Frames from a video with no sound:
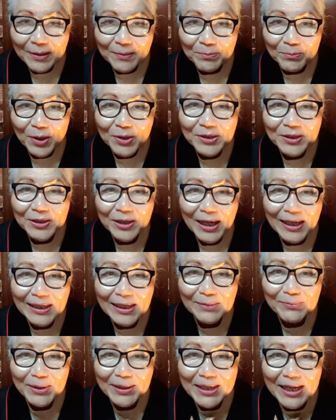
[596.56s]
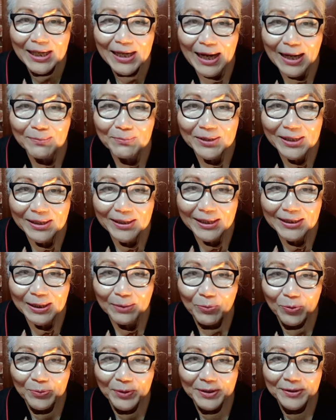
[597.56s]
먼저 하나님께 감사를
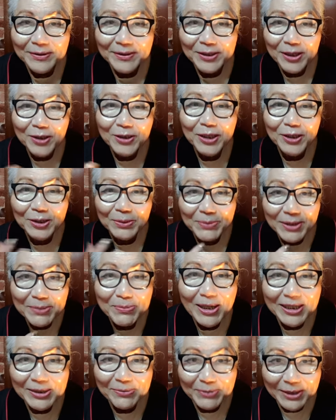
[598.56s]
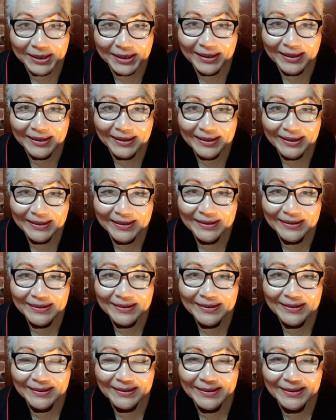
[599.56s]
하다 보면 성령님이 임하십니다.
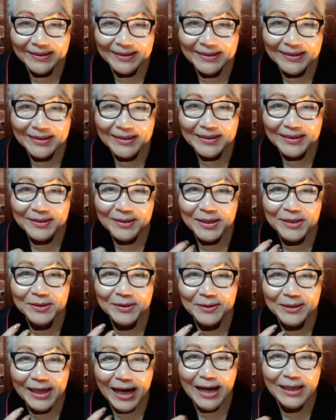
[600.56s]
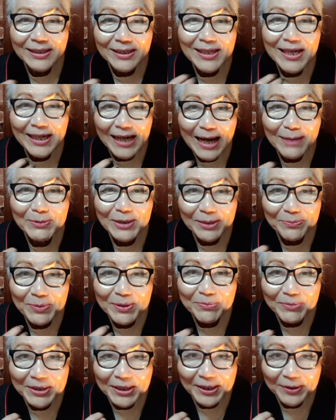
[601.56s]
어. 그래서 가, 그게 감사
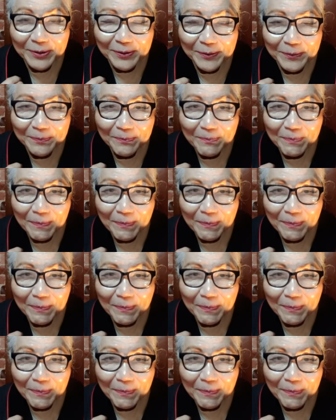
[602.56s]
비밀이에요.